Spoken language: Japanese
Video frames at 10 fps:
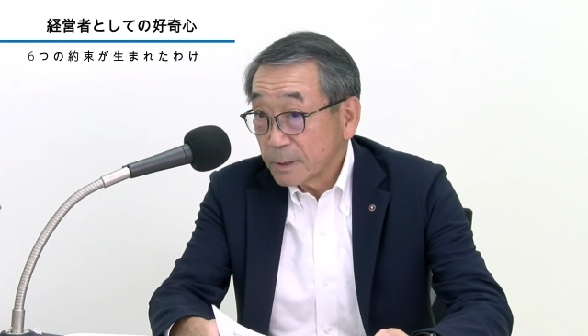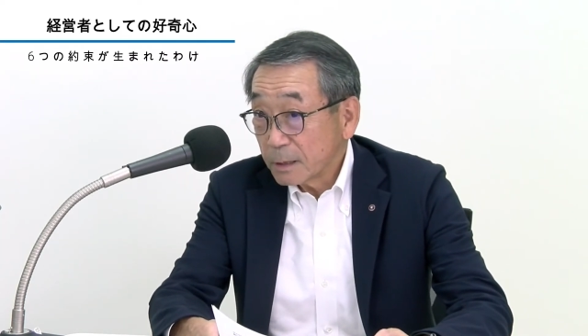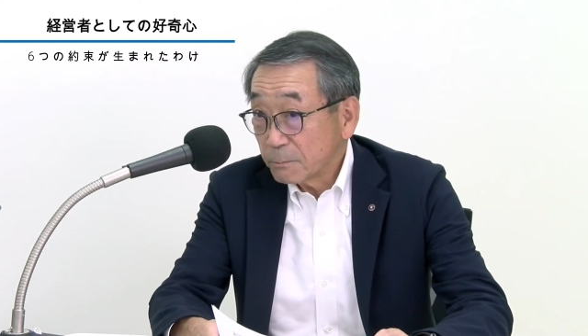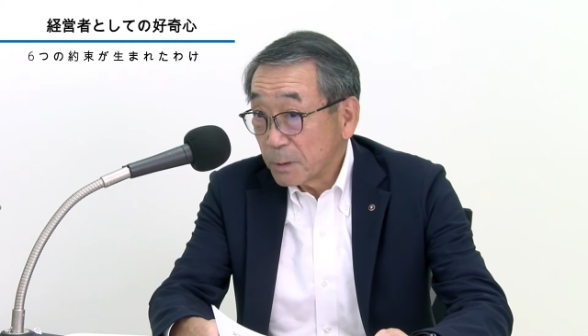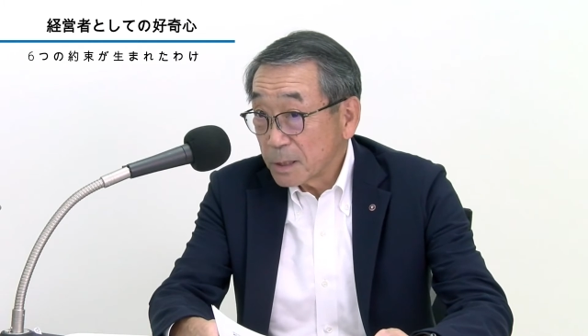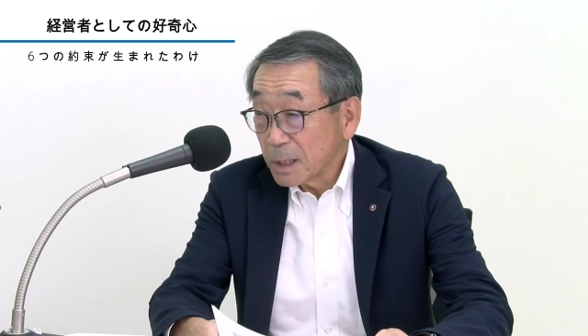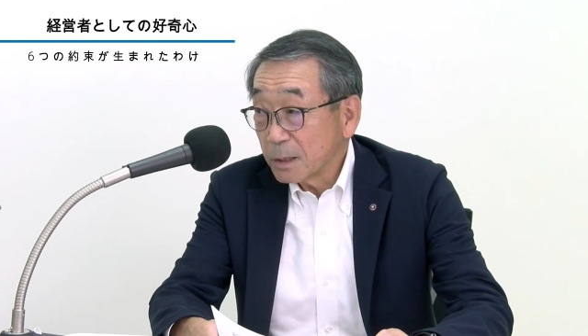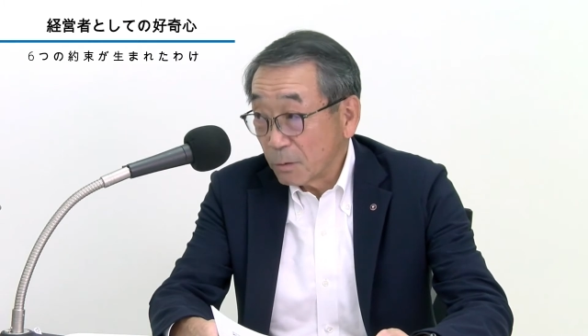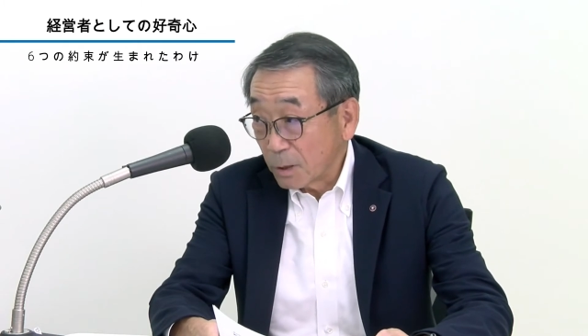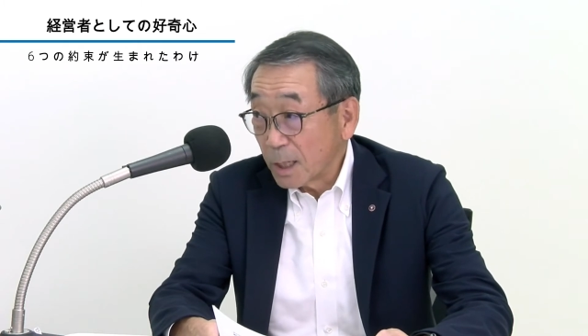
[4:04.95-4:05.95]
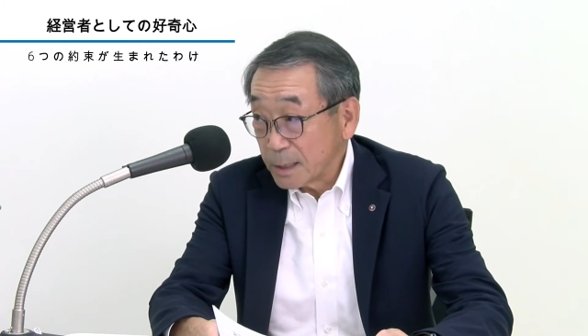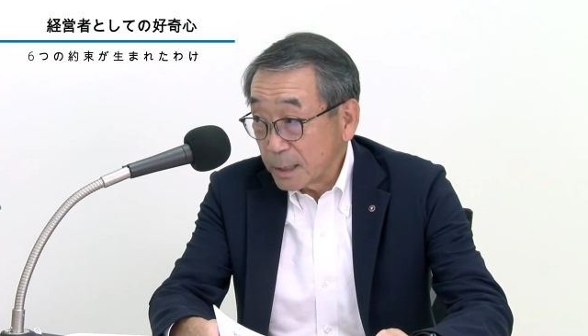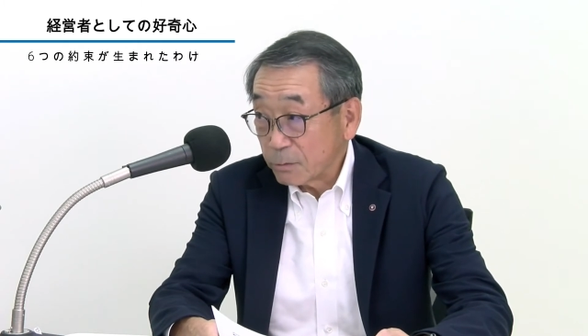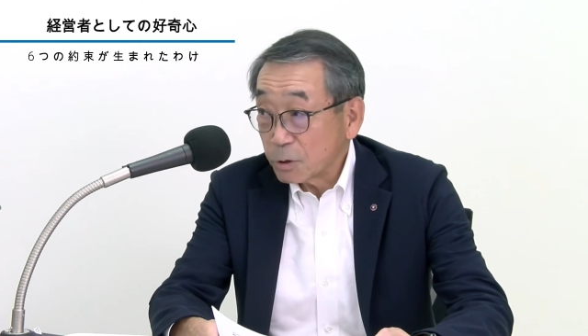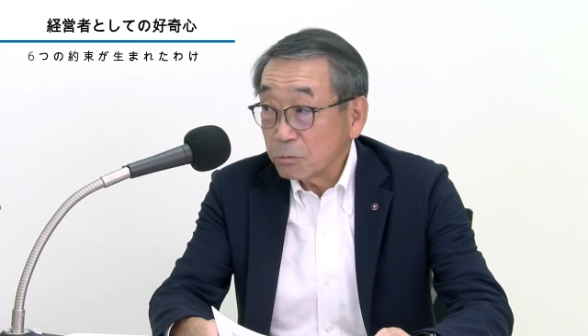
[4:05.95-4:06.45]
100%の会
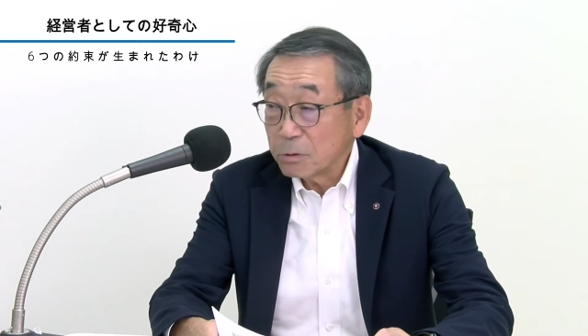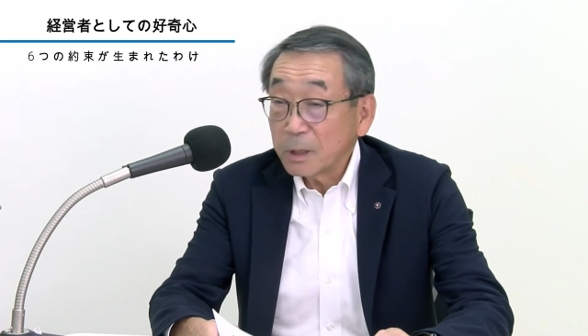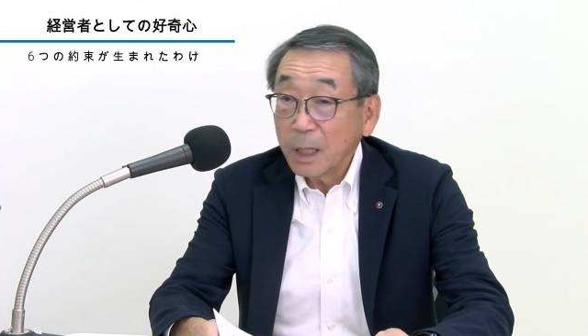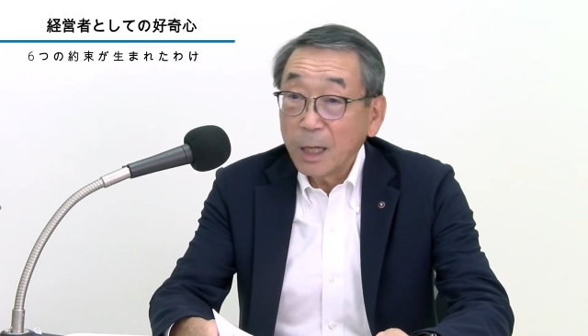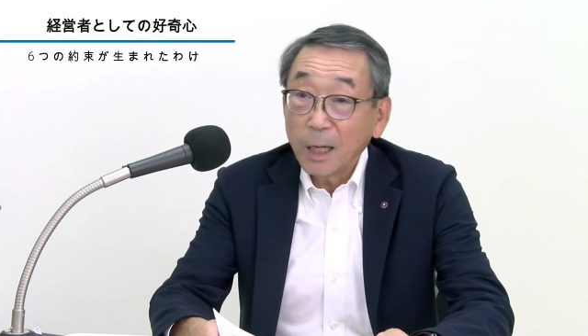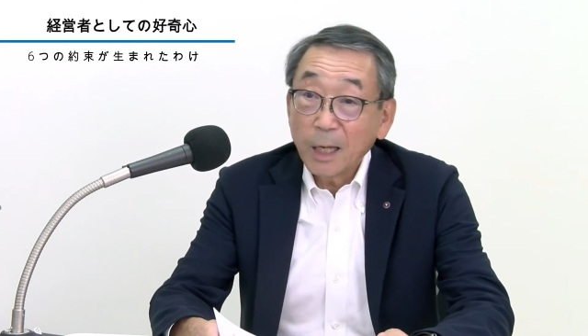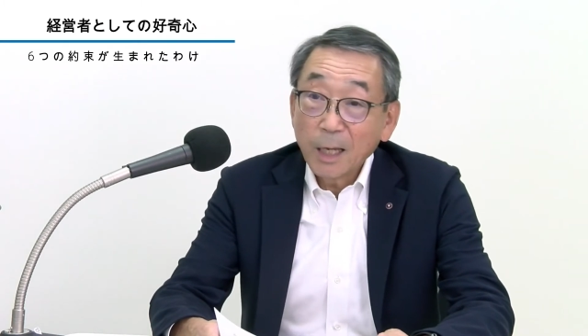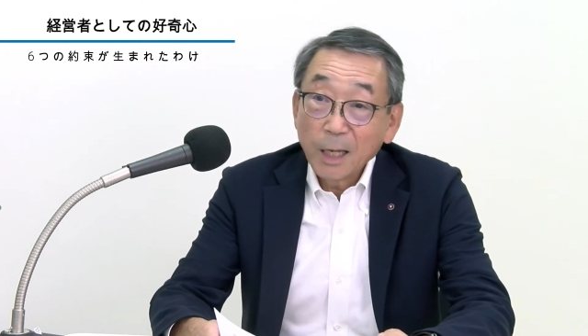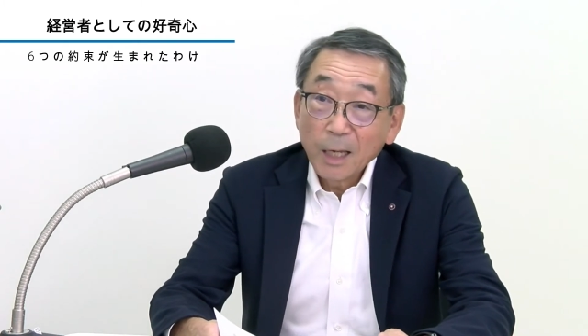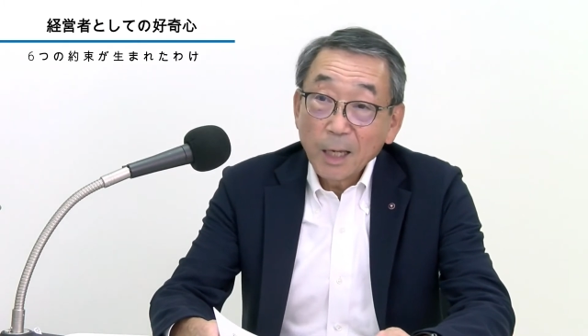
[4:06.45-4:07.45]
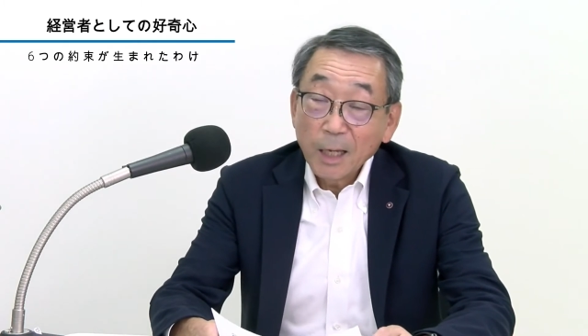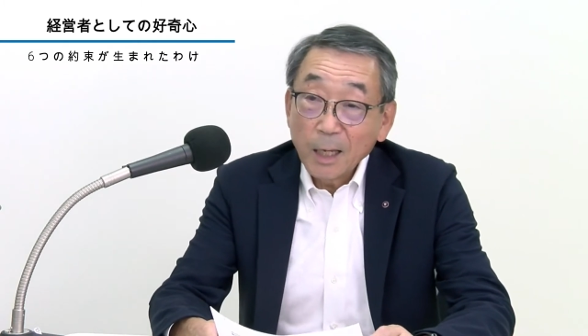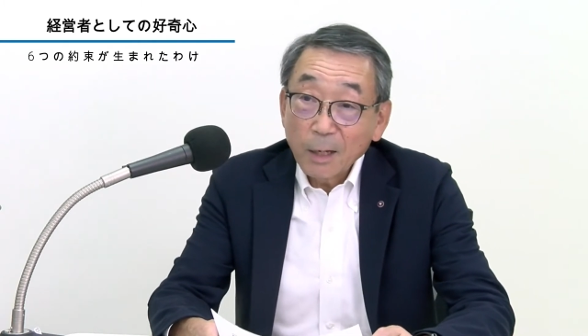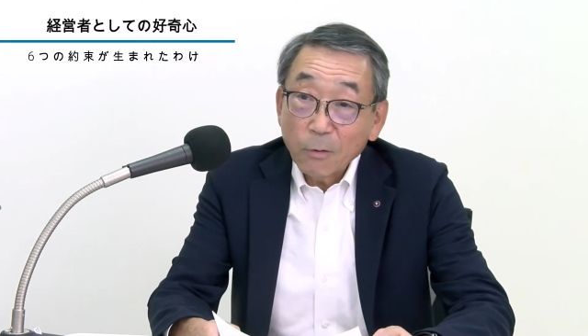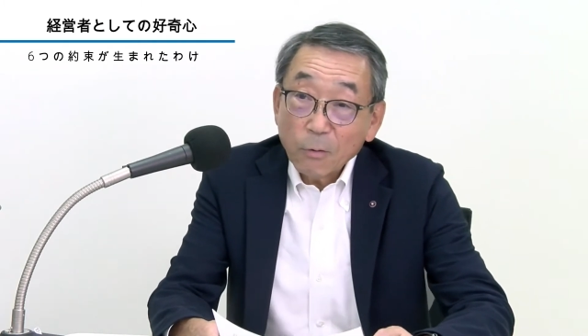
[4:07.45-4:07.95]
社を作って、
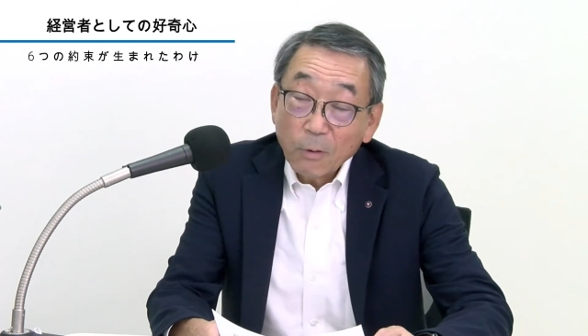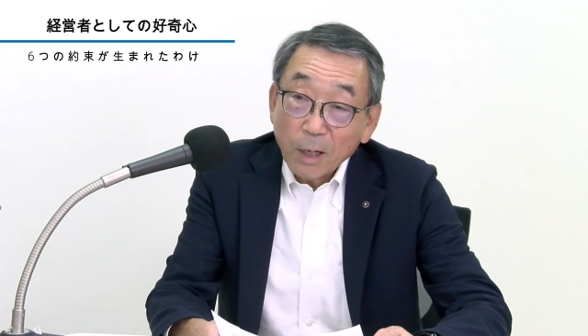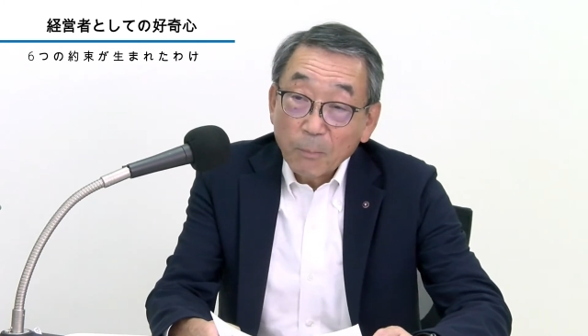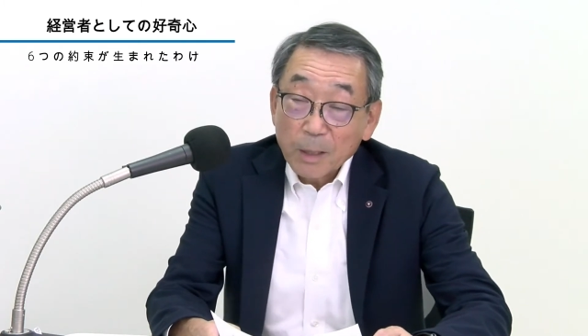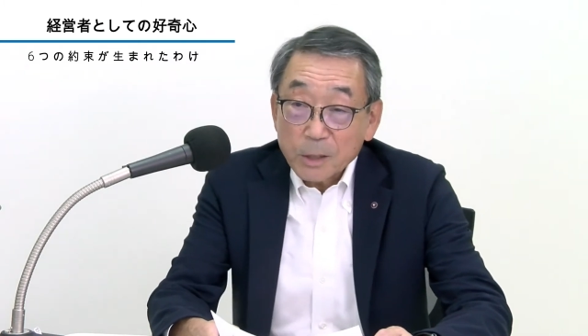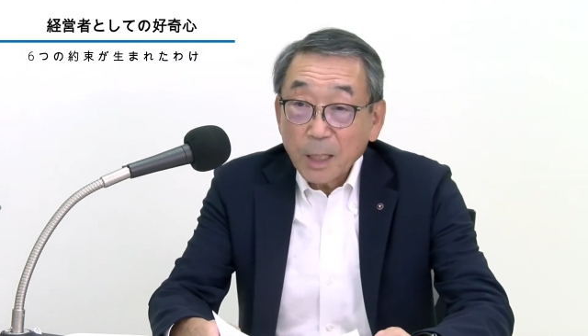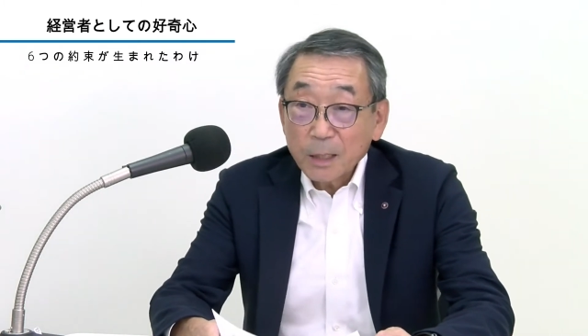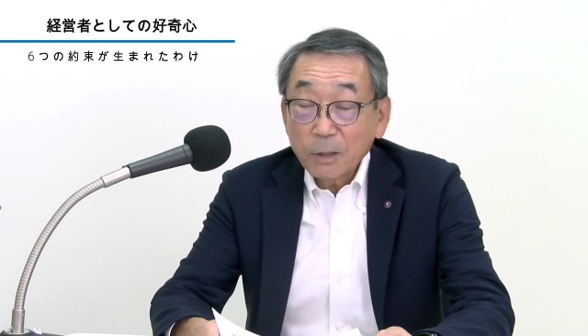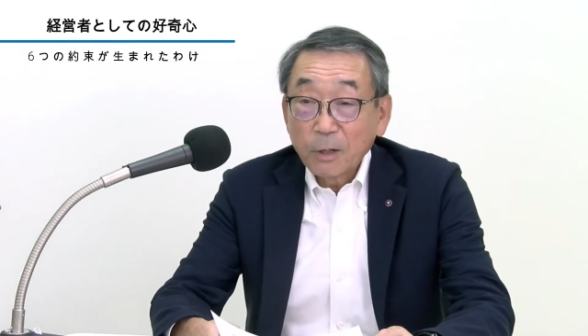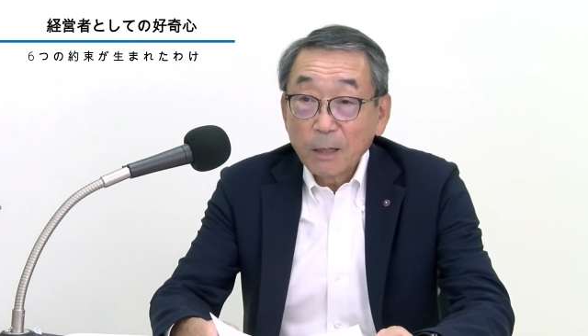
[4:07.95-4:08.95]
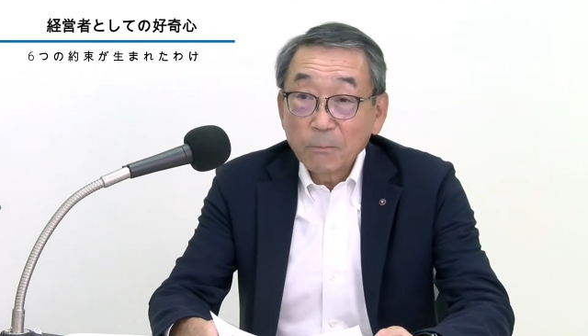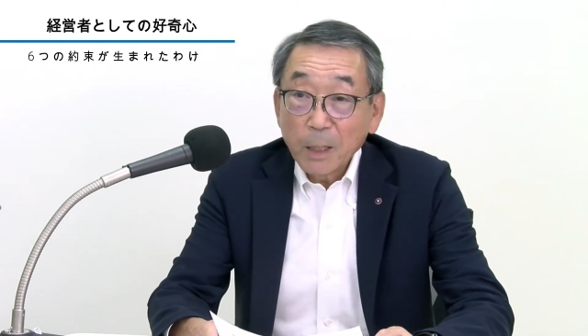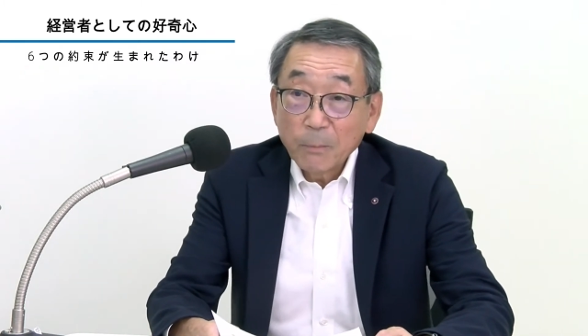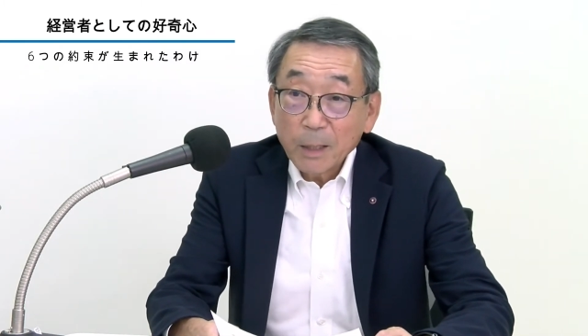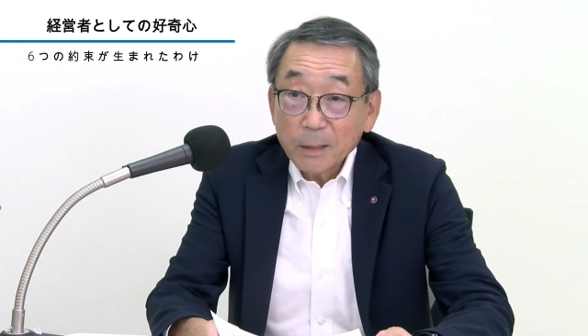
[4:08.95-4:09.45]
えここはまあ炊飯器の販
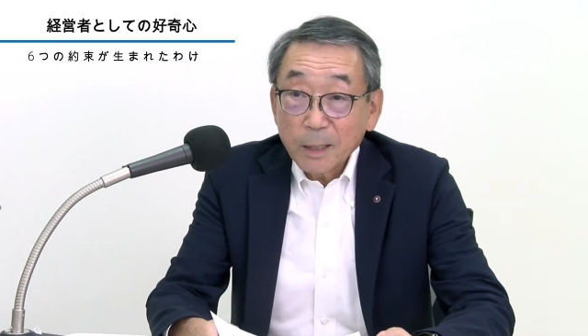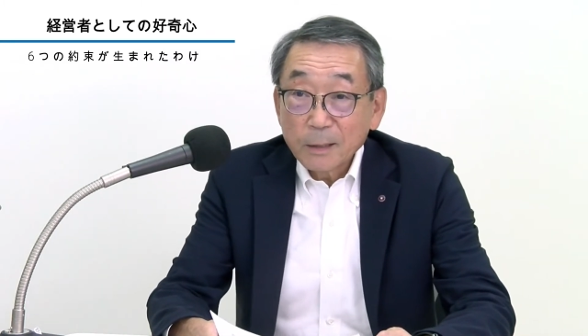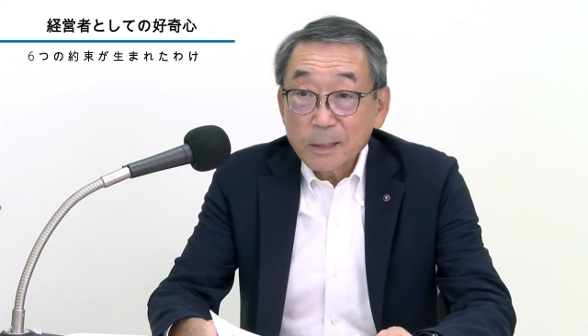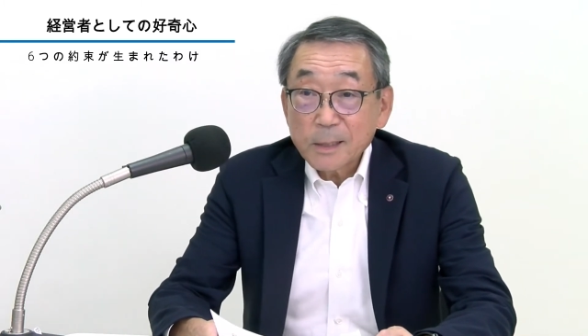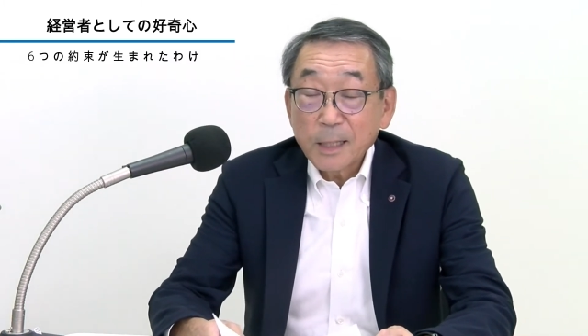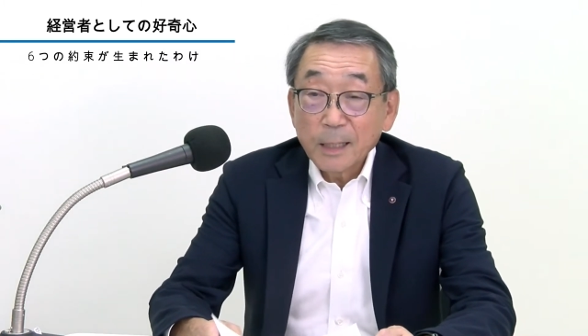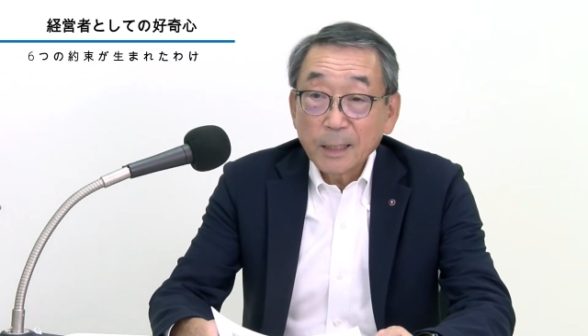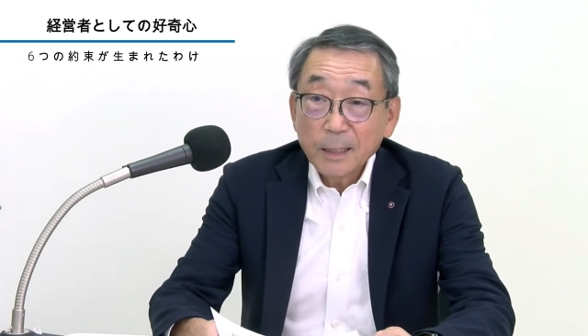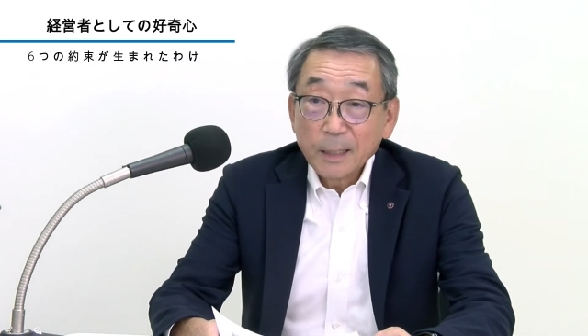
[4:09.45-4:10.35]
売もあったんですが